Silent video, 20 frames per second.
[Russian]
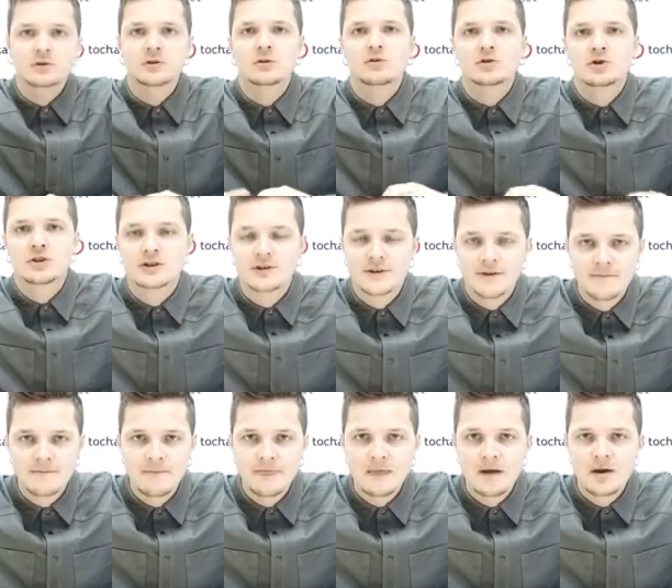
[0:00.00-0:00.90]
Слушайте,
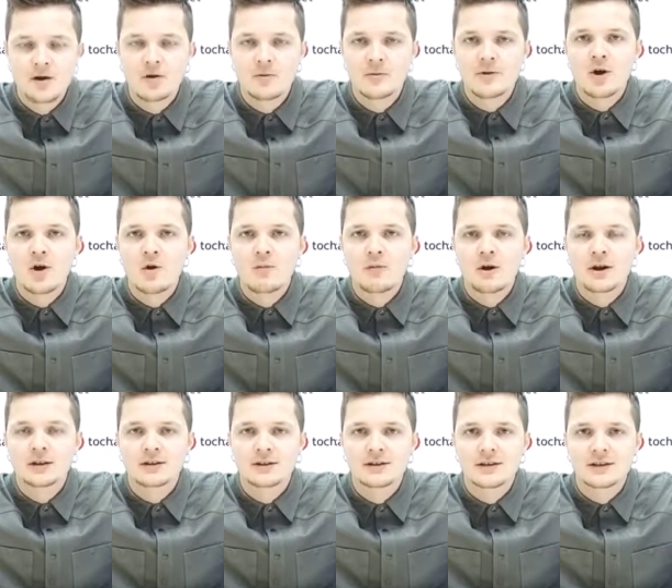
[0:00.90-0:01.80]
у меня у
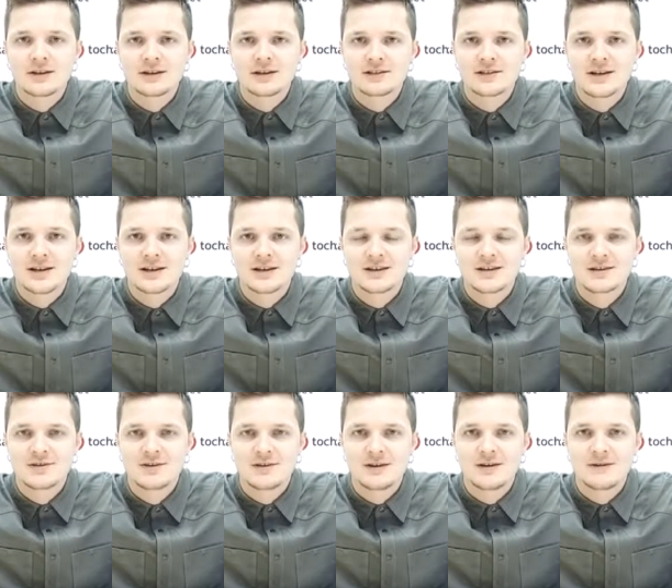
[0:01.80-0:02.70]
брата день рождения
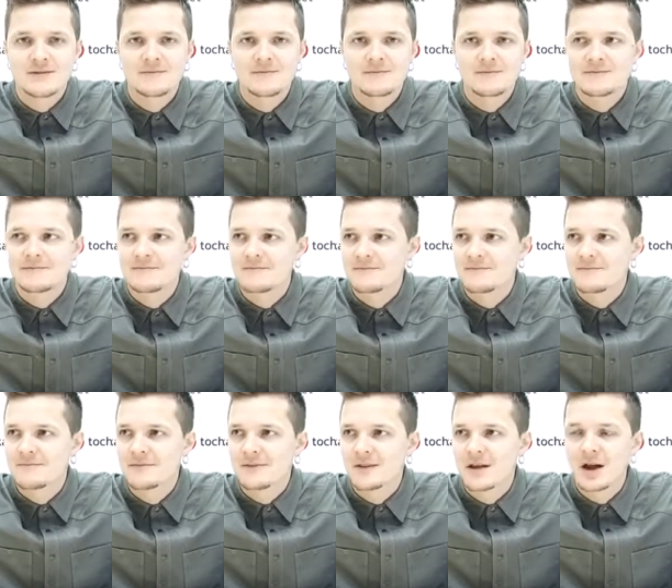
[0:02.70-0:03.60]
сегодня.
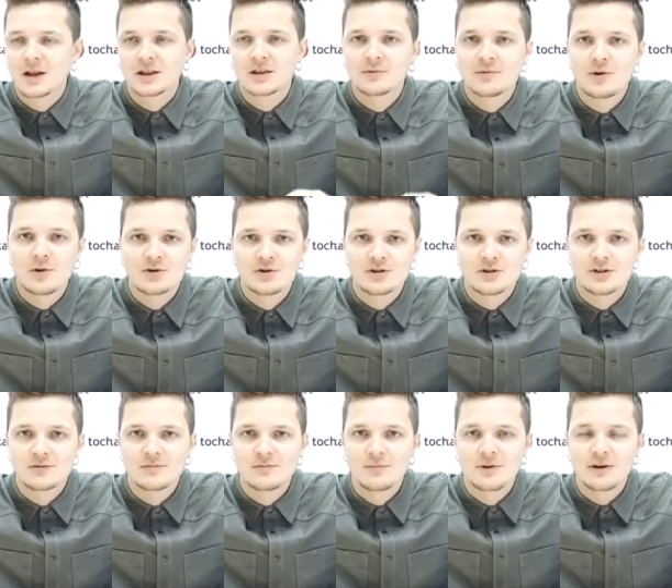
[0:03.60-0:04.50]
Это мой
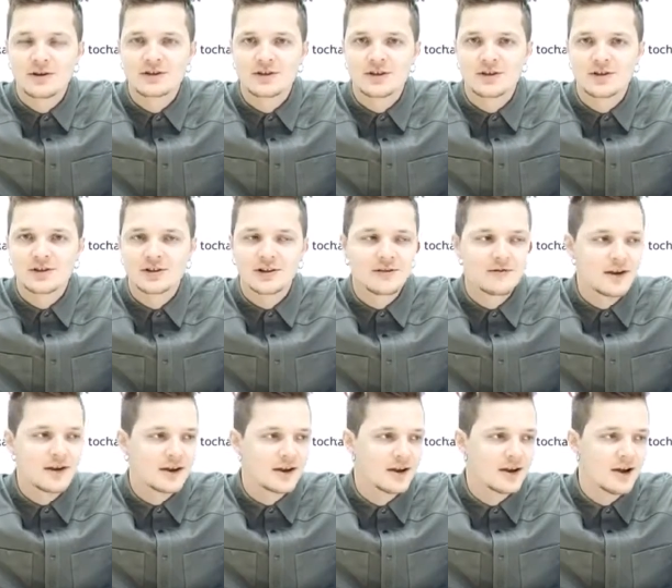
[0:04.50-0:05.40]
очень близкий
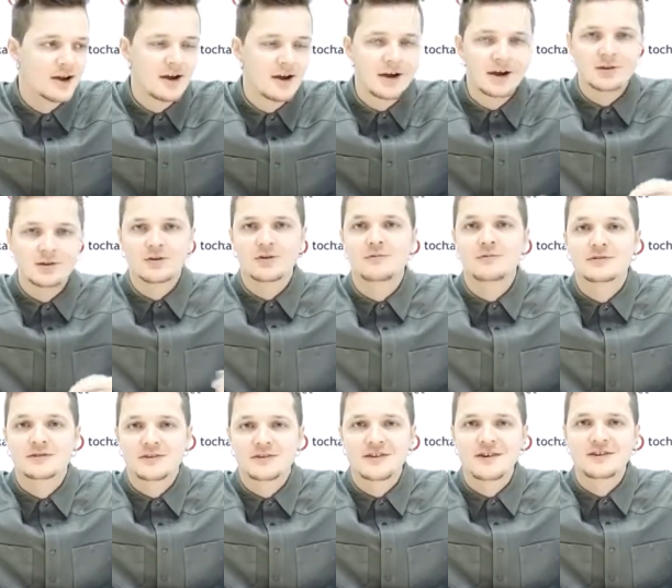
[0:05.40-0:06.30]
человек. Андрюх,
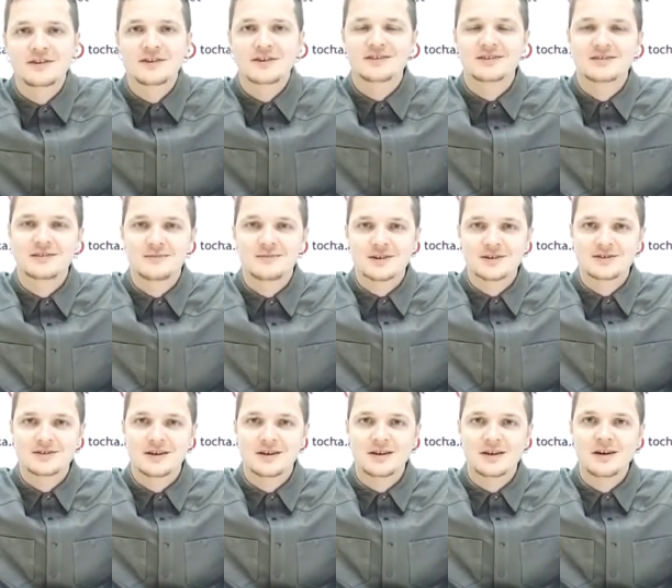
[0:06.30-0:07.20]
поздравляю тебя с днем
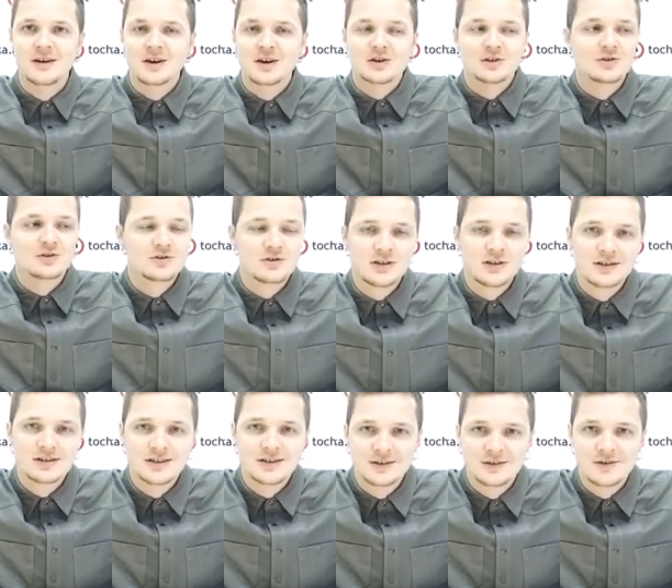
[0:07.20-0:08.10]
рождения. Слушайте,
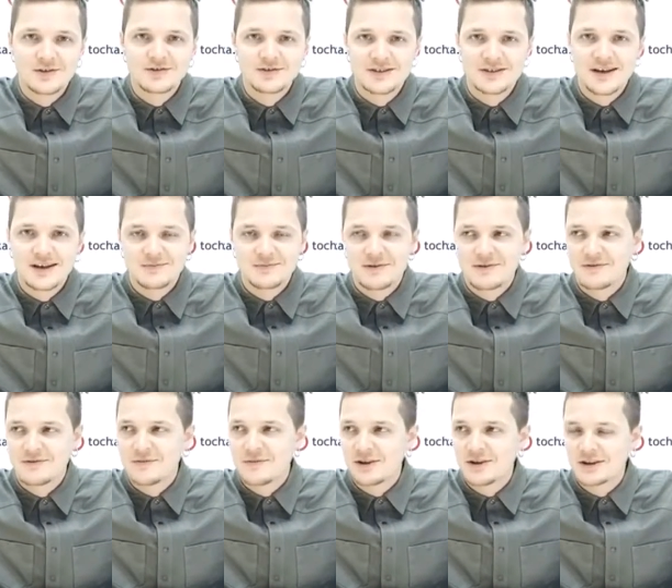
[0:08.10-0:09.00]
если кто знает
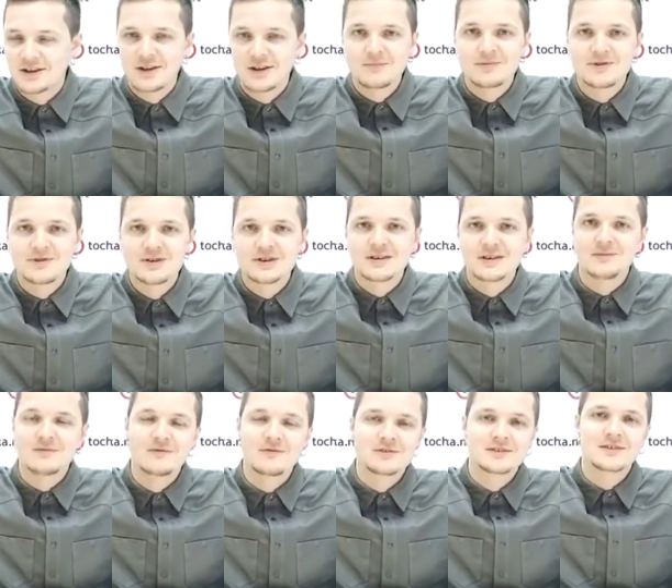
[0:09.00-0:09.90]
моего брата, напишите
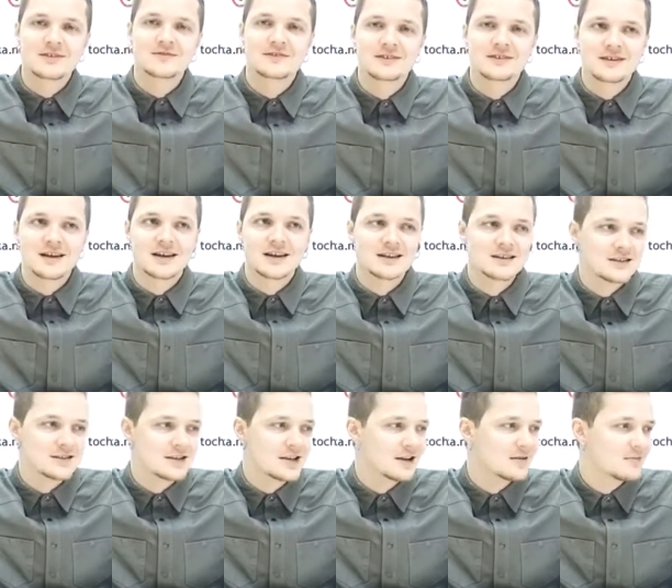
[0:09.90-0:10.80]
ему везде в социальных
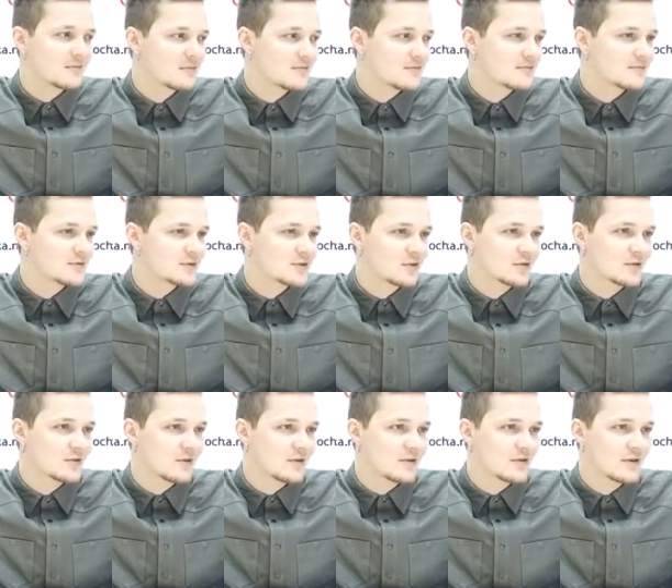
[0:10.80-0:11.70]
сетях, что
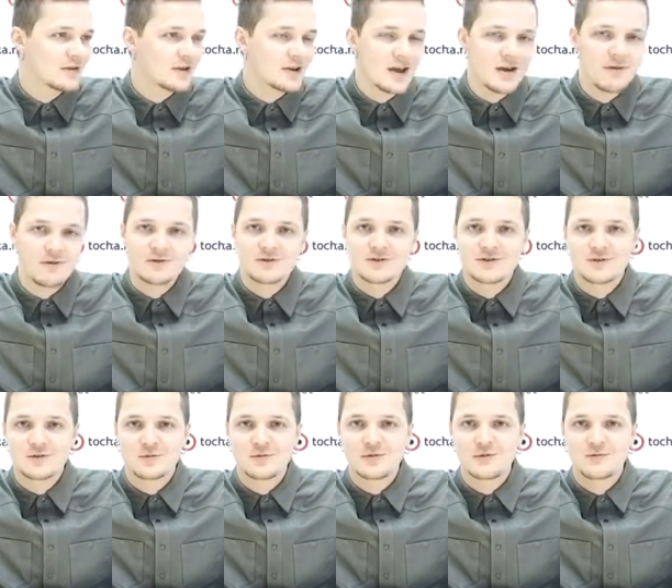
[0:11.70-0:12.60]
он крутой, и я его
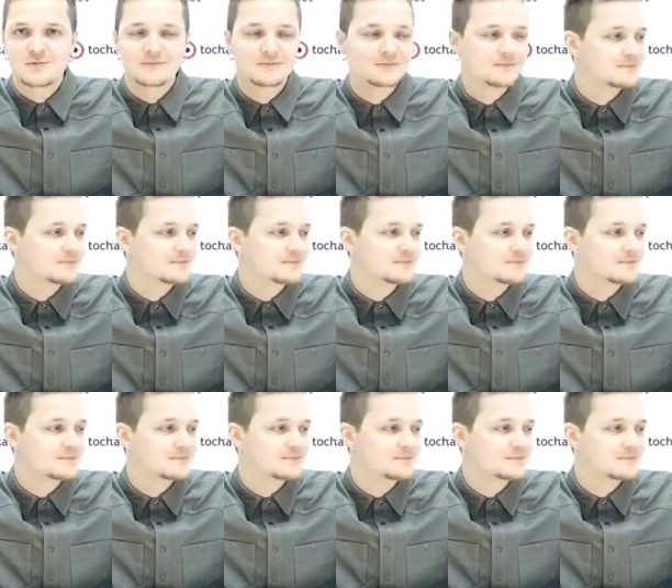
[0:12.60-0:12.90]
очень люблю.